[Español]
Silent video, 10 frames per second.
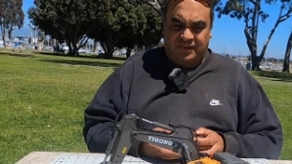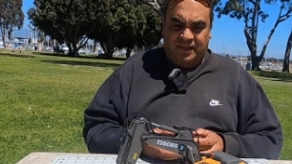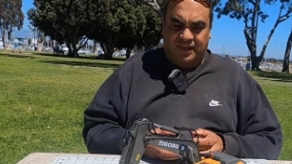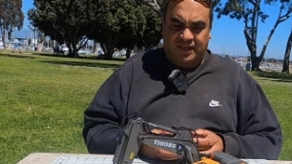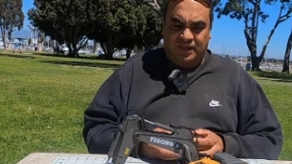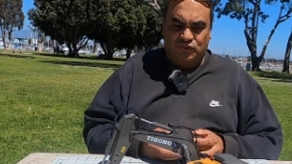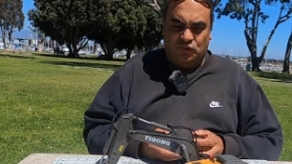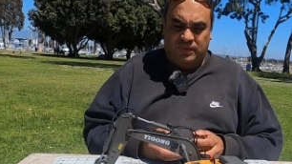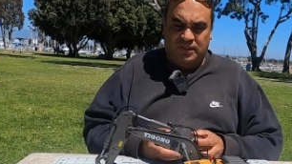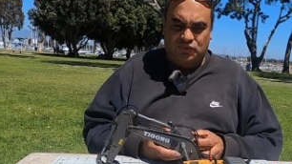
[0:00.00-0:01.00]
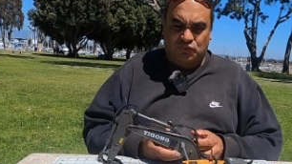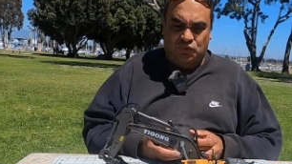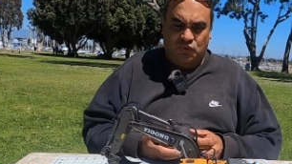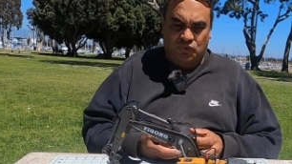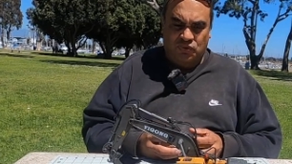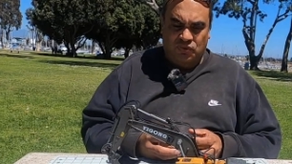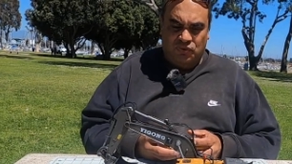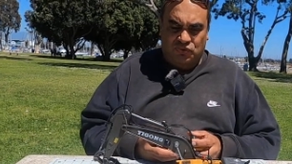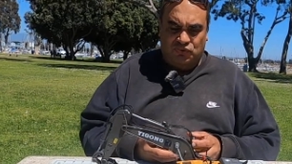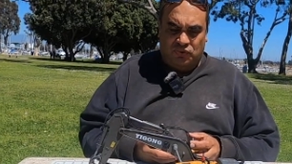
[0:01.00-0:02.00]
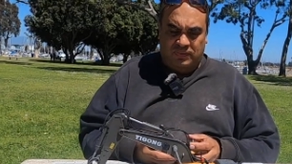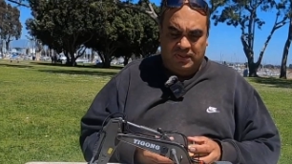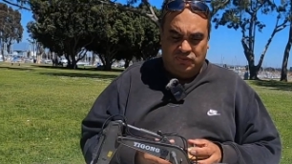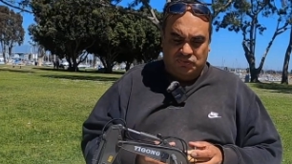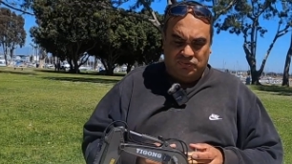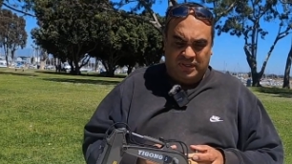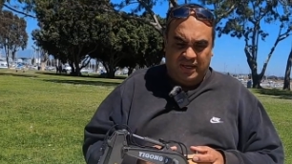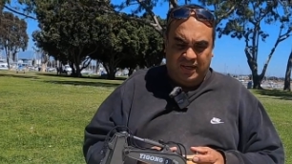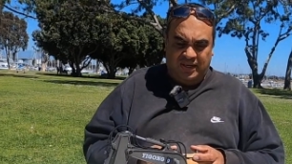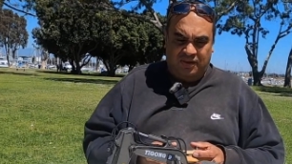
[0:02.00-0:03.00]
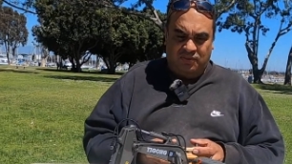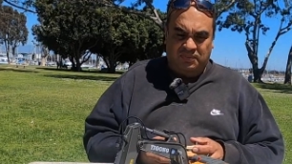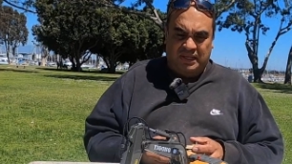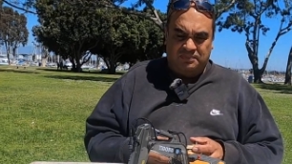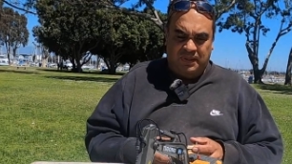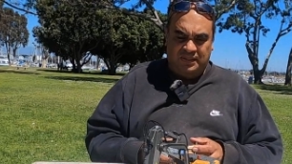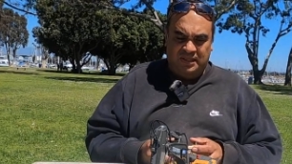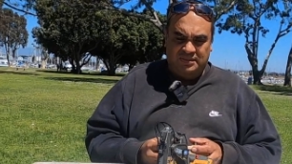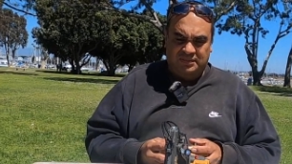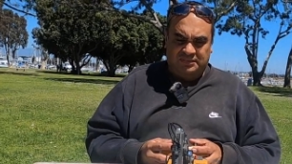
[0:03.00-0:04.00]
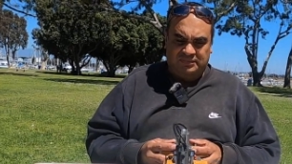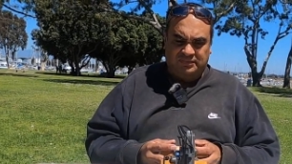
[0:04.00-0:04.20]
Que gire sobre su, sobre su eje con las bandas.